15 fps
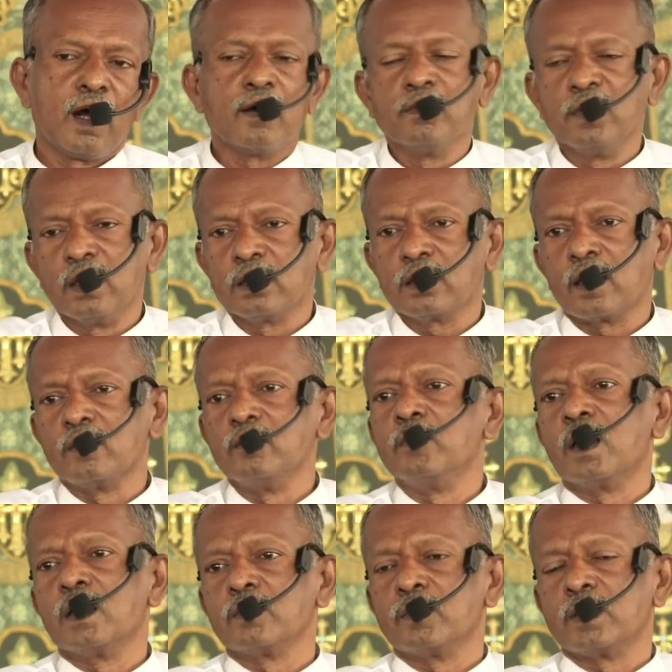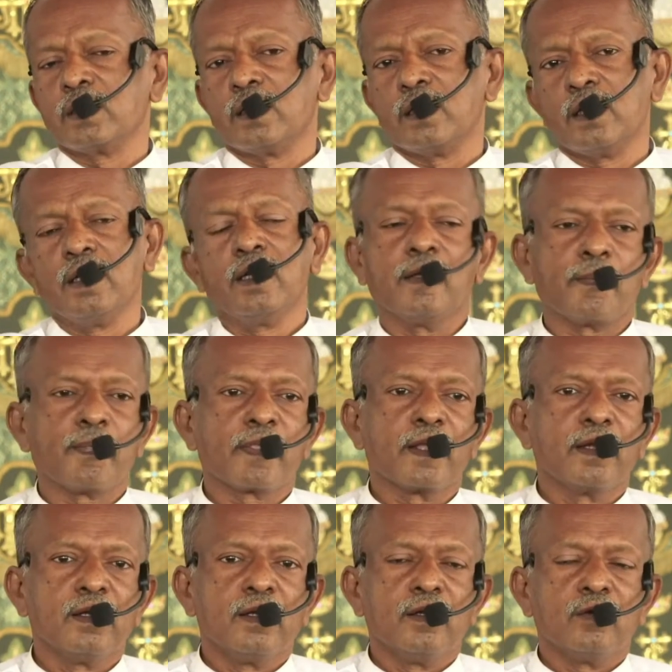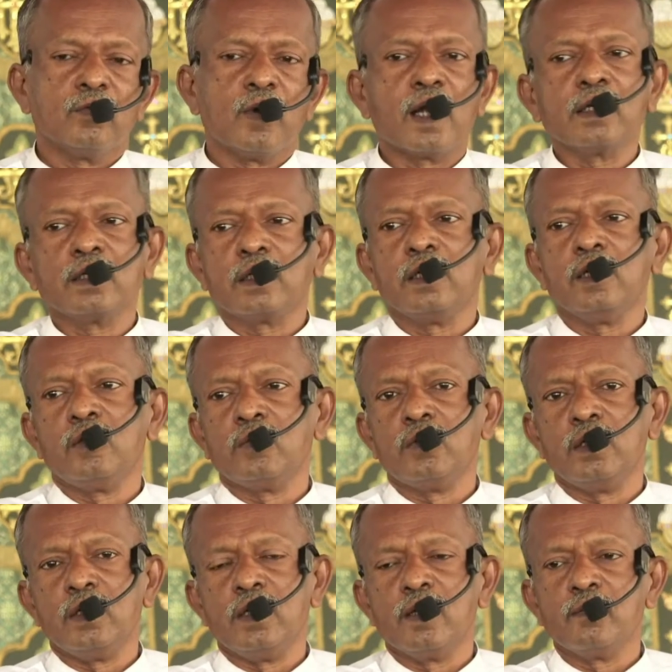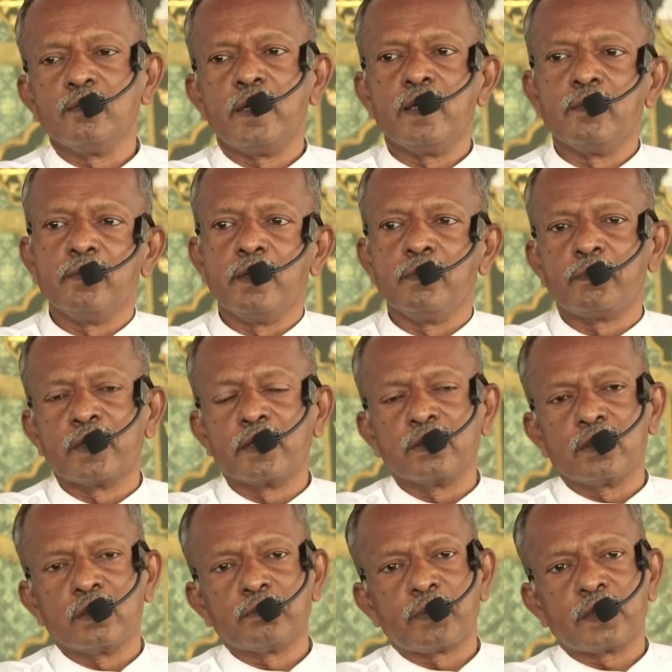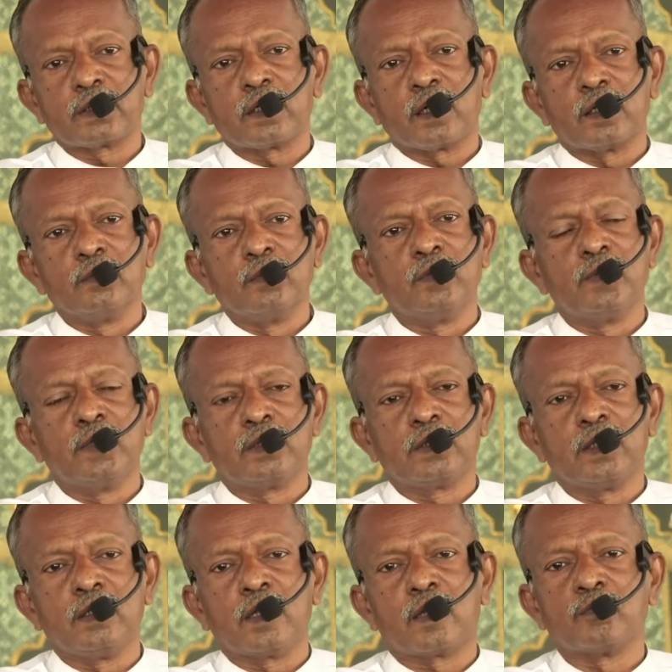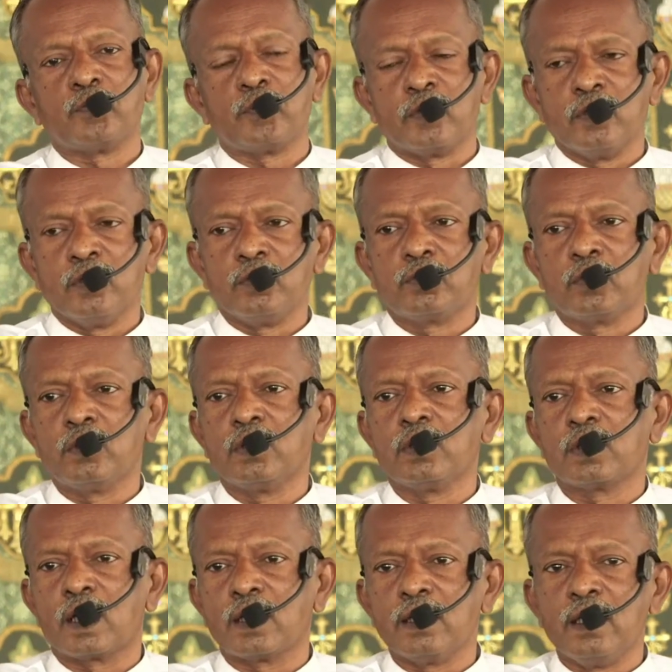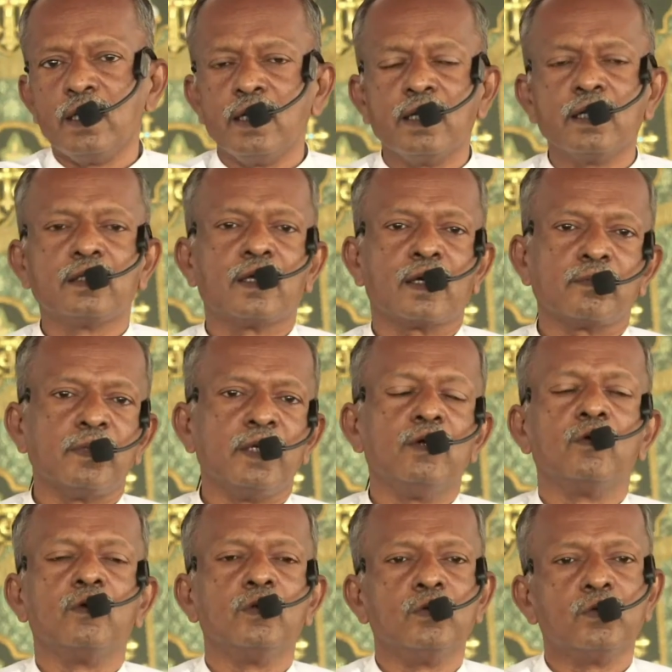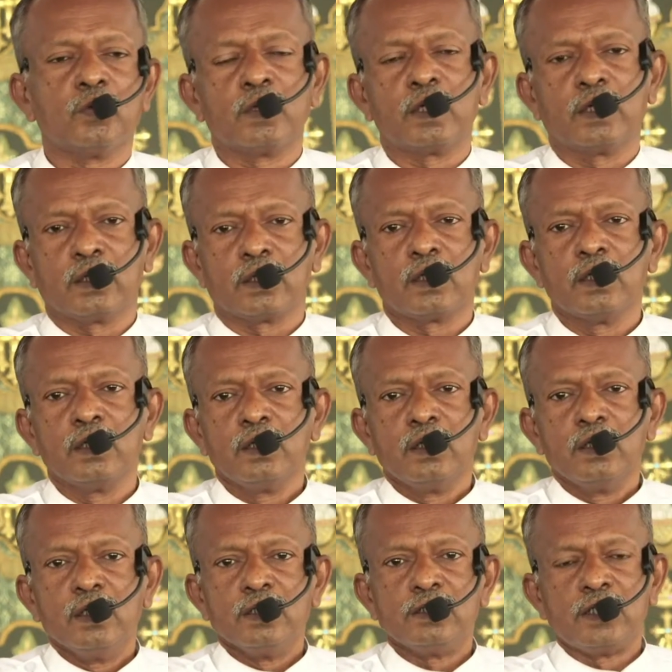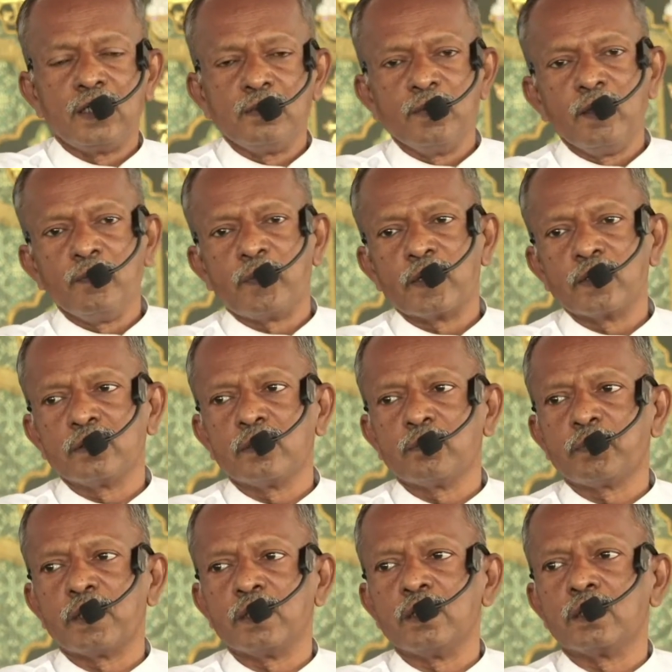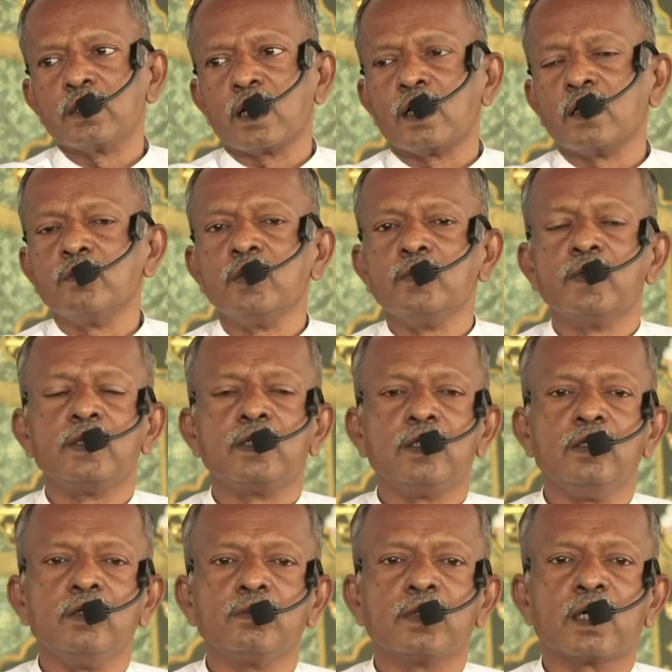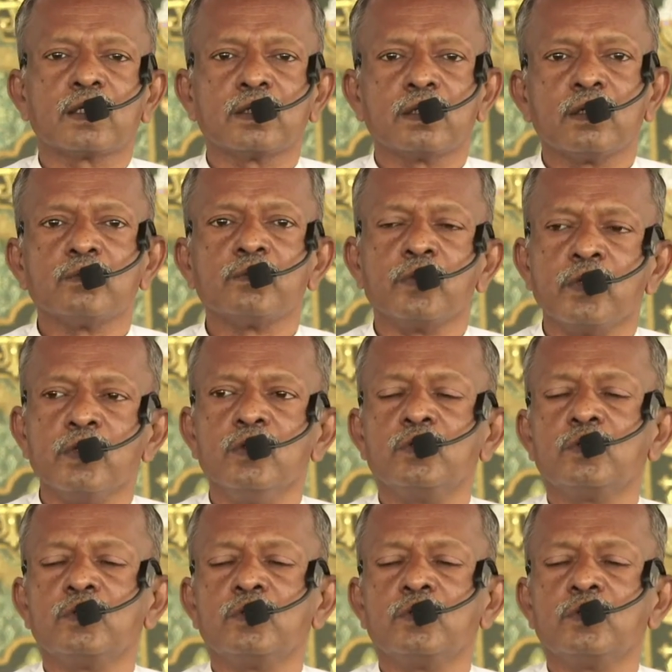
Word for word: ஆம் எனக்கு அன்பானவர்களே வாழ்க்கையினுடைய மேன்மைப்படுத்தப்பட்ட அனுபவத்தை நான் புரிந்து கொள்ளுகின்ற அதே தன்மையோடு கூட சிறுமைப்படுத்தப்படுகின்ற அனுபவத்தையும் நான் புரிந்து